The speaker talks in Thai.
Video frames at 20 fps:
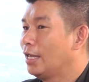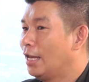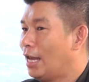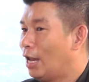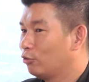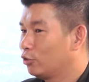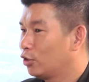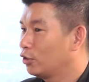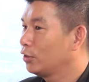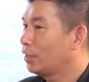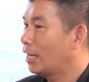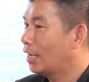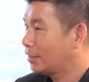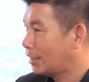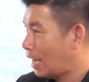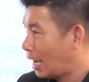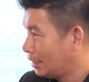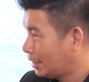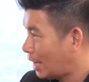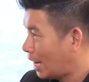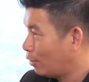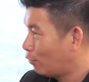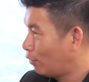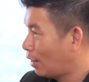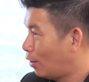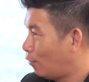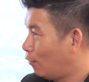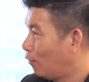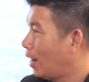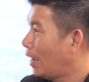เราต้องรักษาใจของ
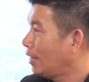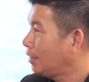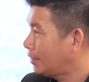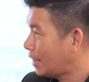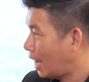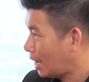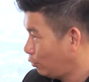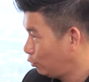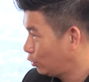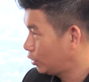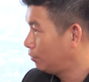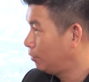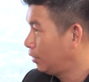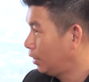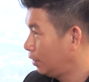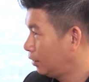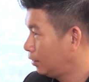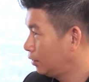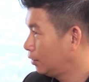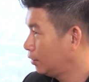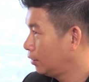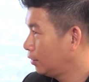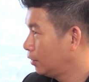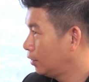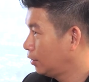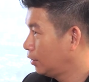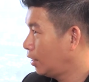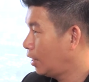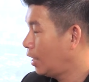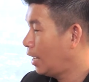เราให้ใสอยู่เสมอ
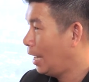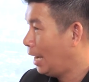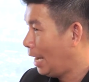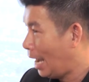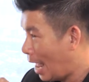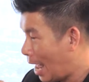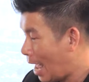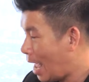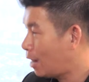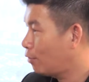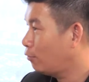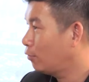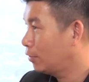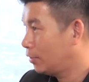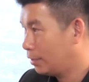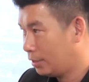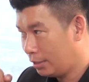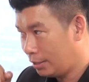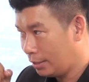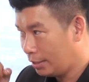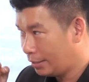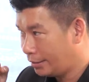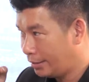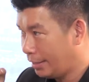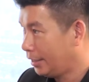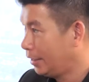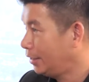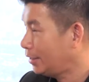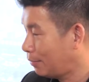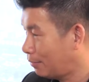แล้ว
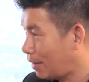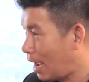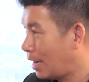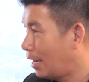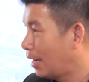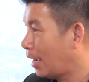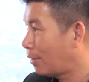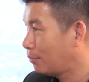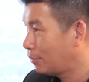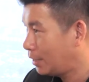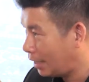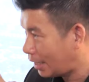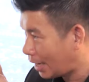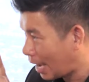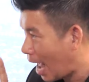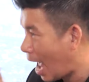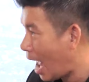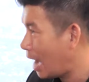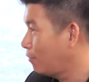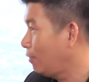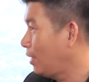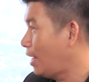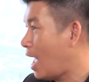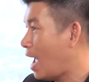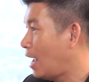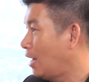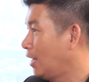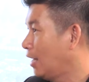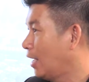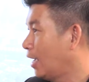สิ่งที่สำคัญนะครับที่ขาดไม่ได้
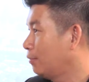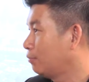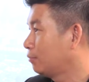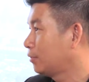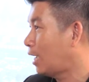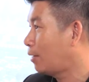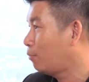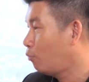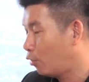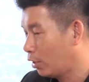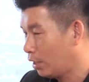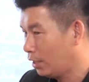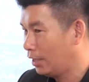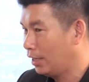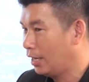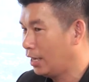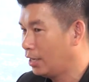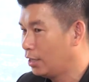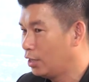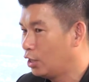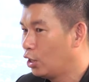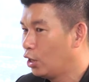เลยนะครับทั้งหมดเลยเนี่ย